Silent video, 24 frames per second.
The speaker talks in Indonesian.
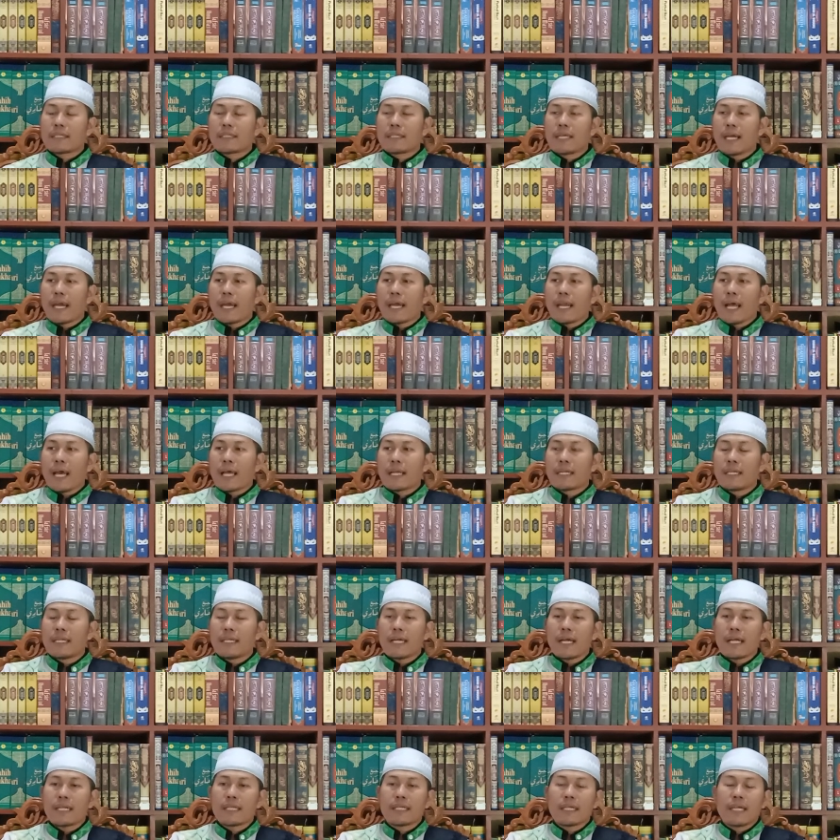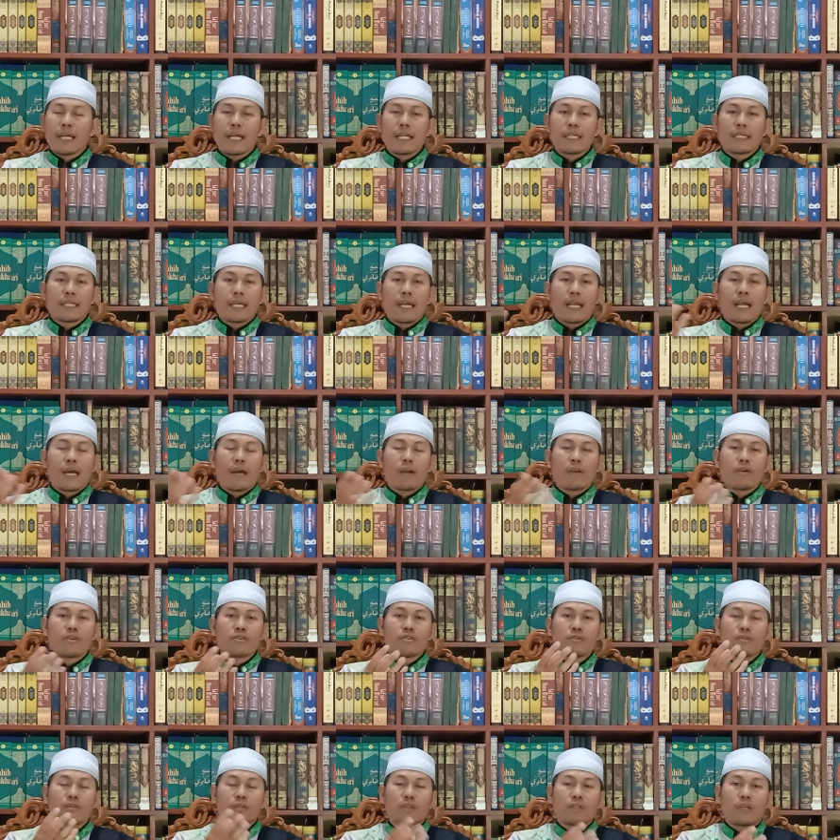daerah dia dengan daerah
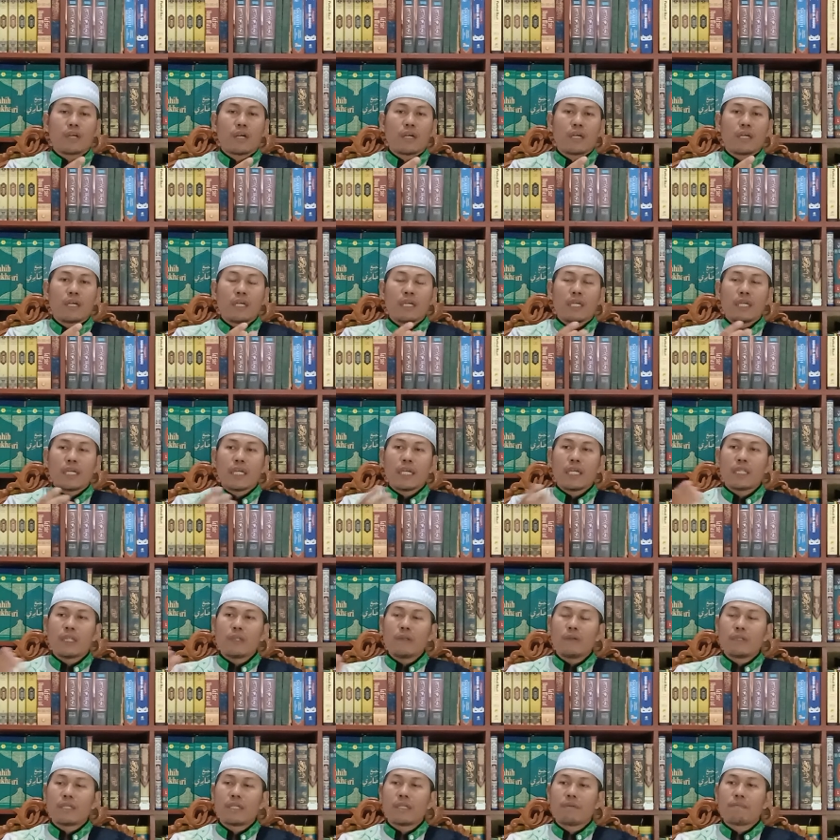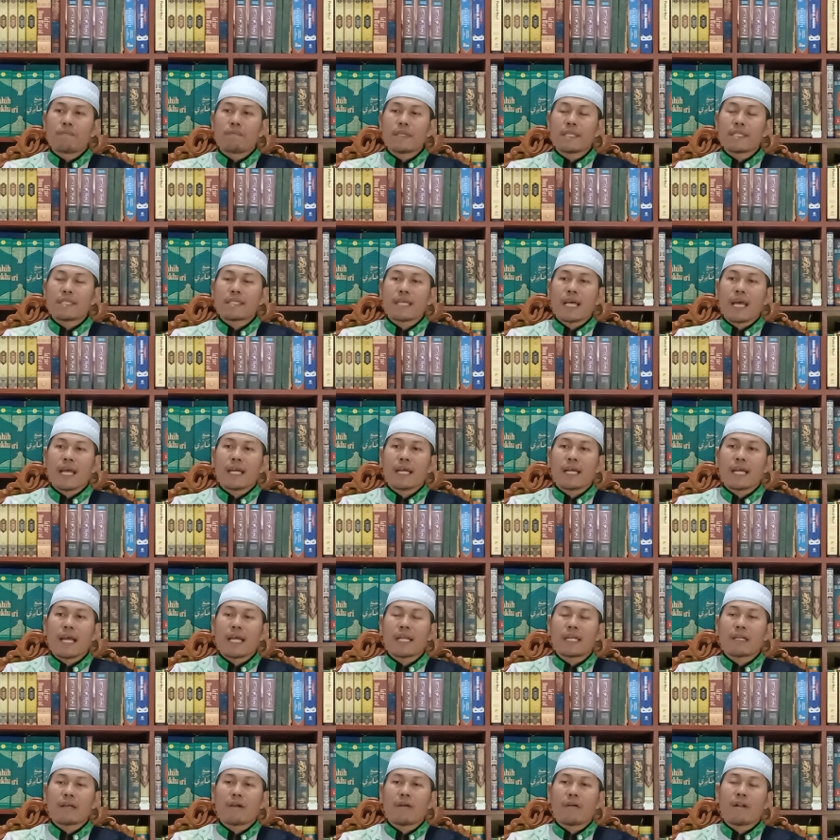Rasulullah itu
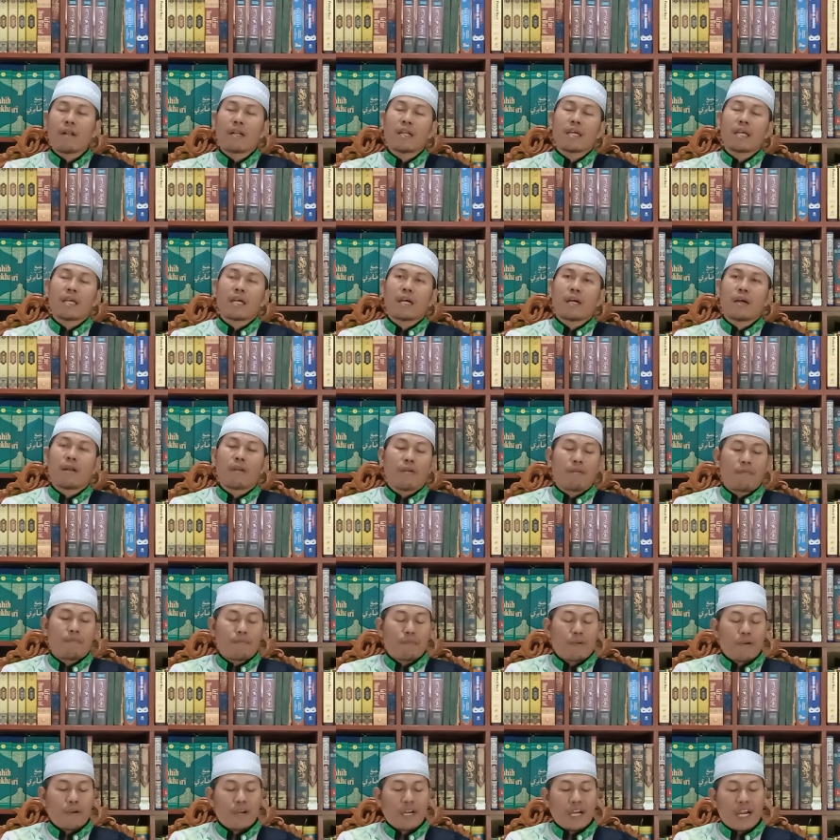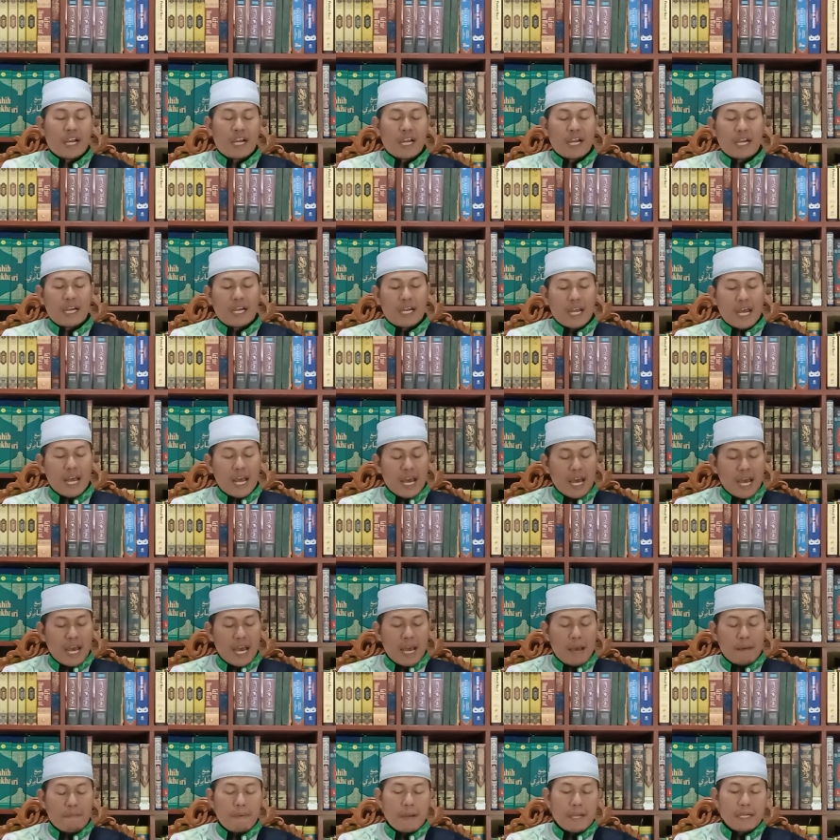dipisahkan oleh kelompok
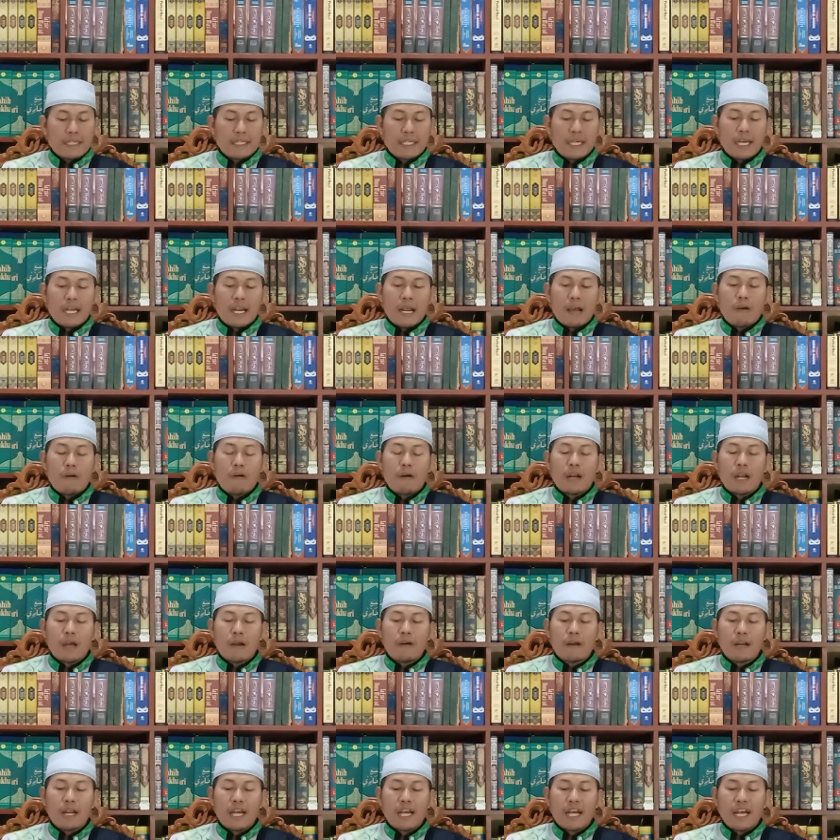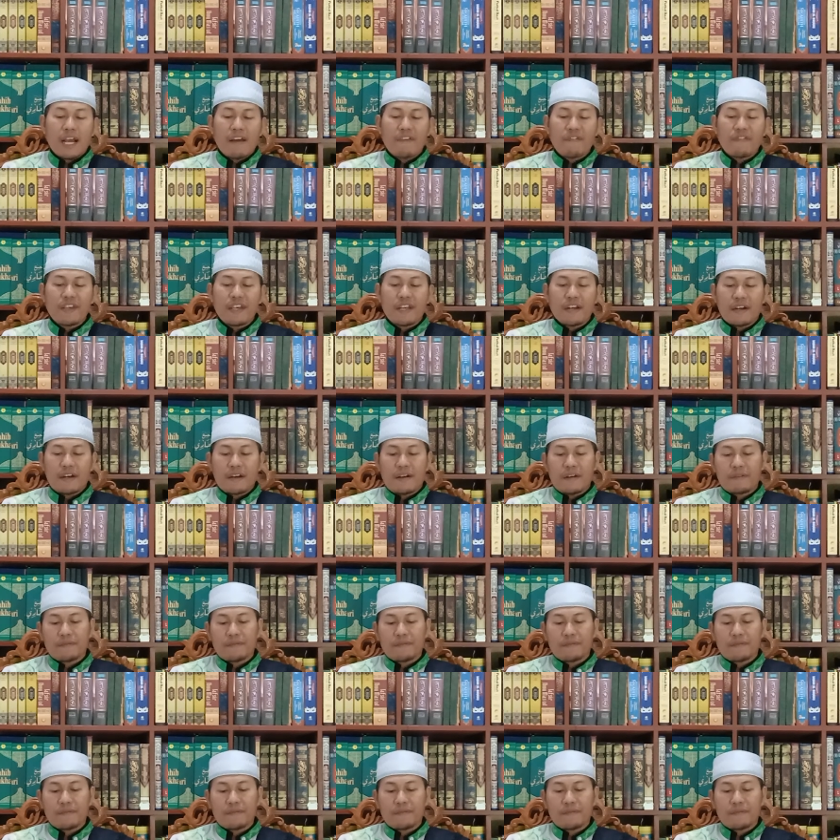apa daerah orang-orang kafir.